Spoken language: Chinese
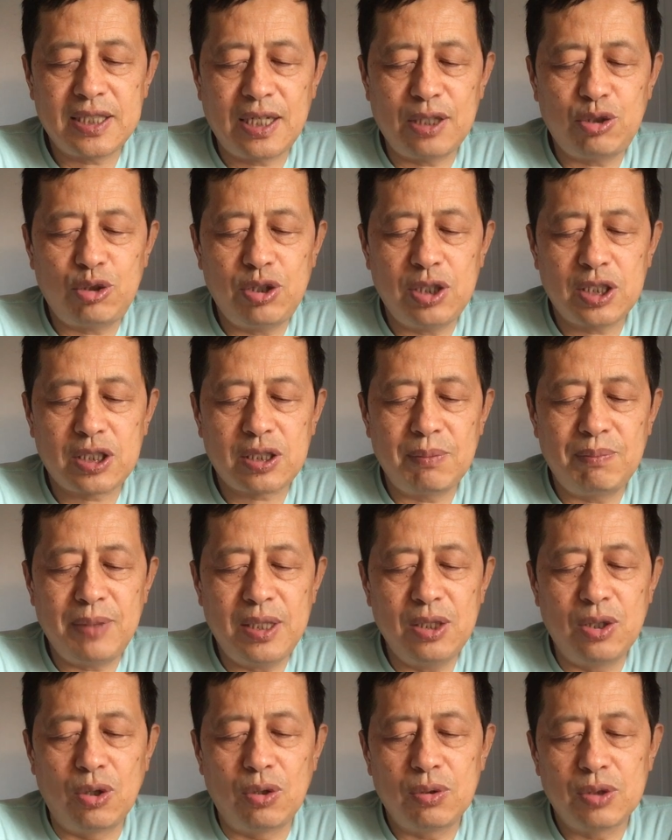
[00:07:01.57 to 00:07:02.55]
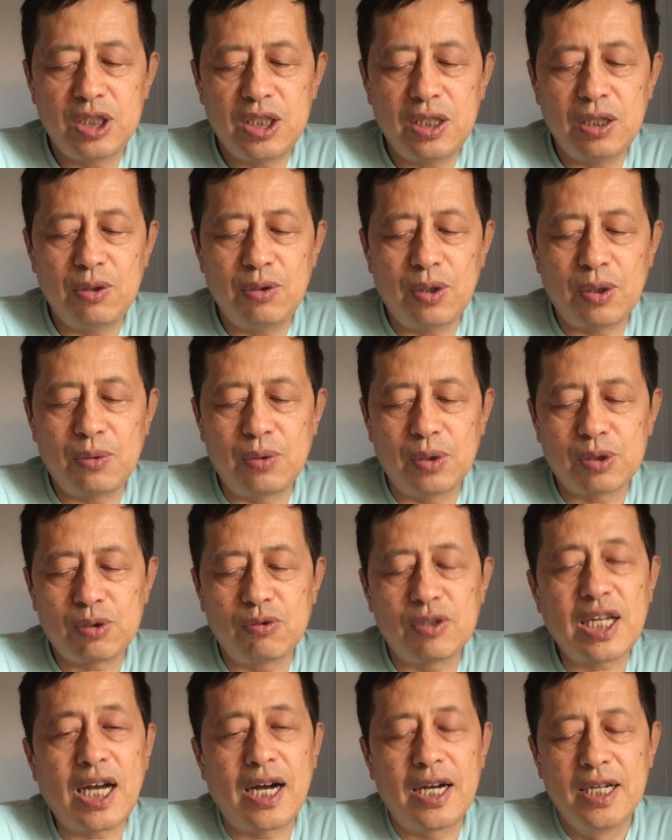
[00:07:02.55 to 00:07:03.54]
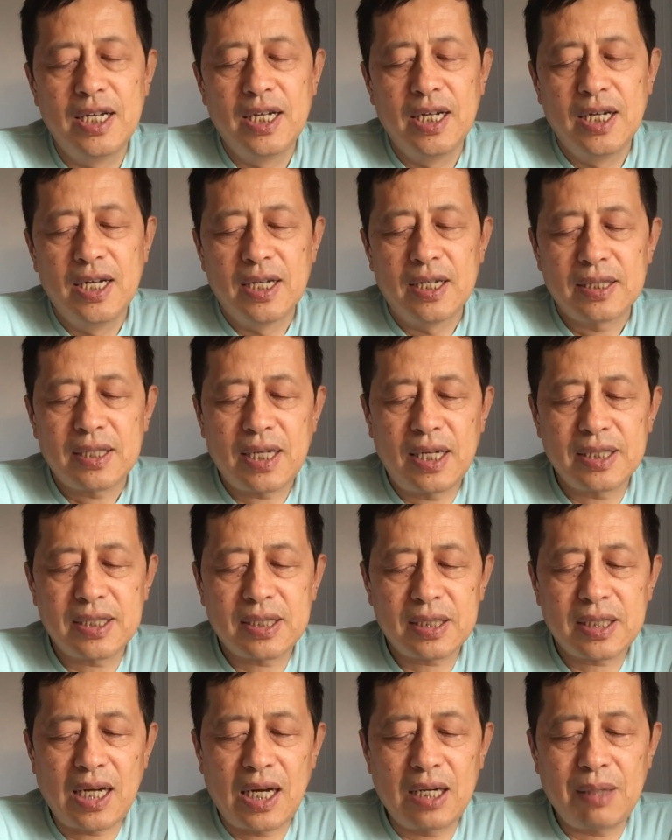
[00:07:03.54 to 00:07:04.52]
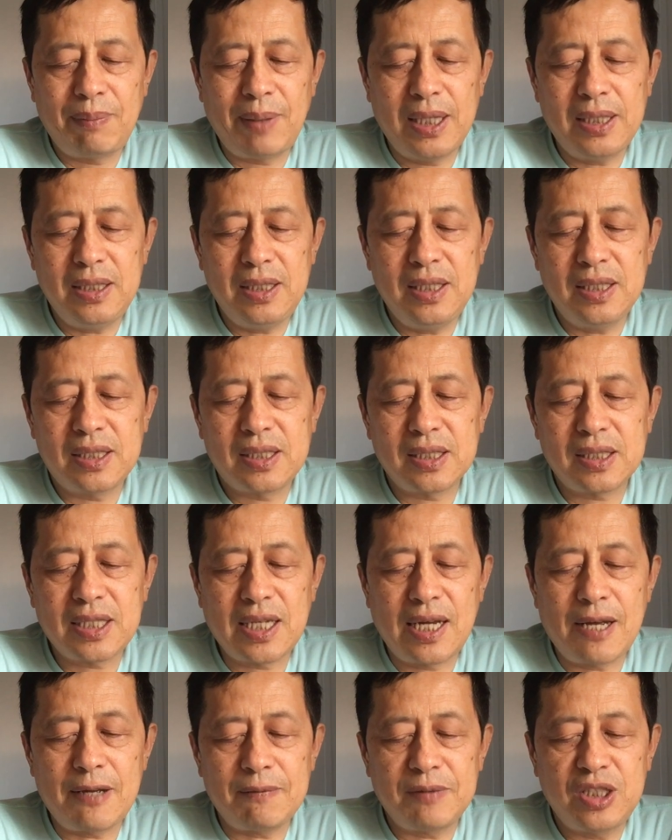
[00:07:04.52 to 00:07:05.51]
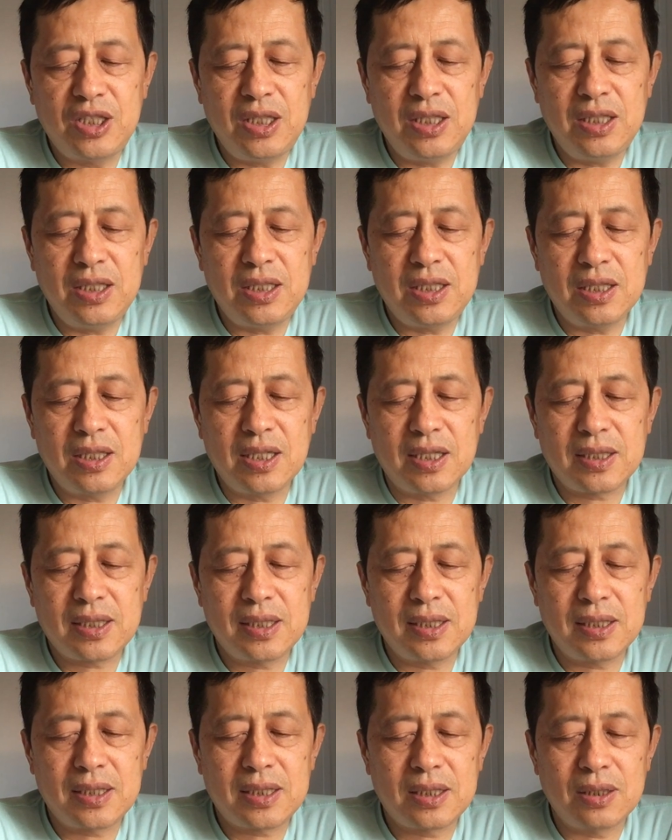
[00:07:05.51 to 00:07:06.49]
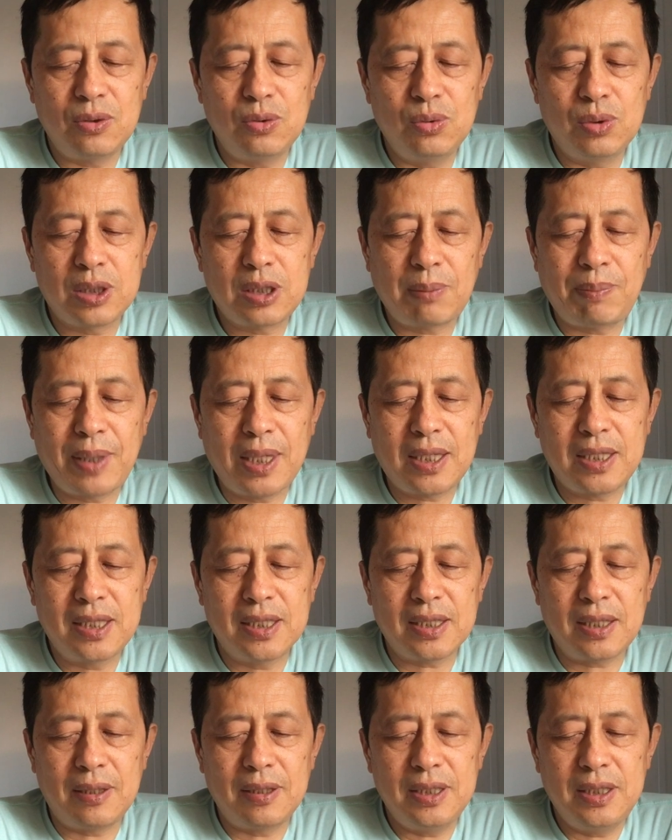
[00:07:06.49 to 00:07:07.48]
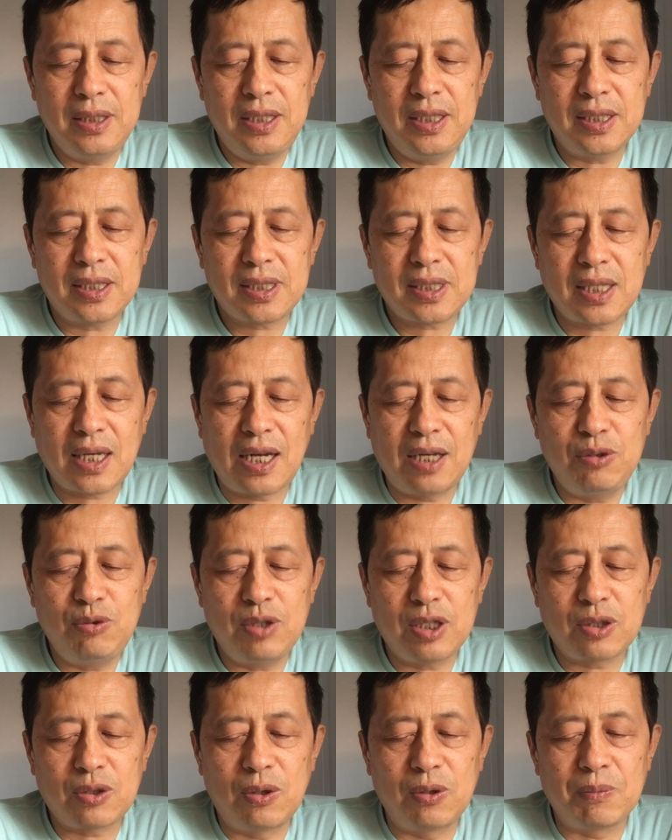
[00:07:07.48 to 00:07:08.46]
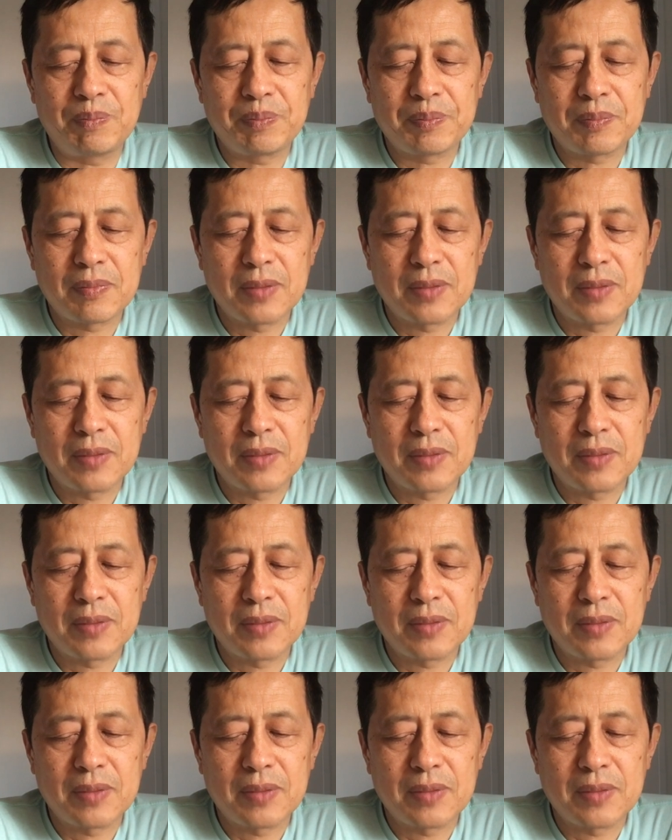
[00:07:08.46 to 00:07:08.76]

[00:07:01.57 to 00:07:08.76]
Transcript: 在确实没有侵略过中亚，但是塔利班一直在积极的支持乌兹别克伊斯兰运动，